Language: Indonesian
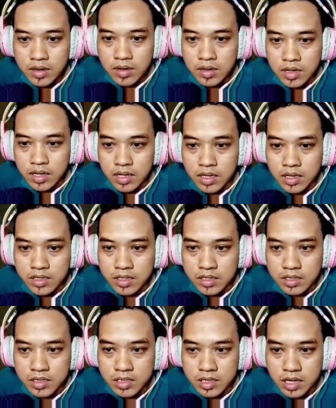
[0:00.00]
Oke, di
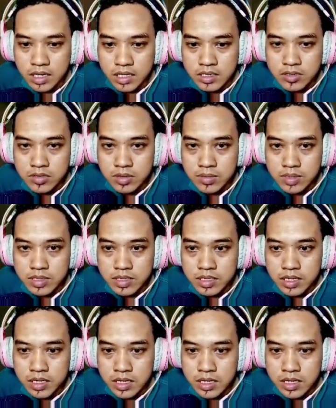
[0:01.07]
sini kayaknya sudah bersih.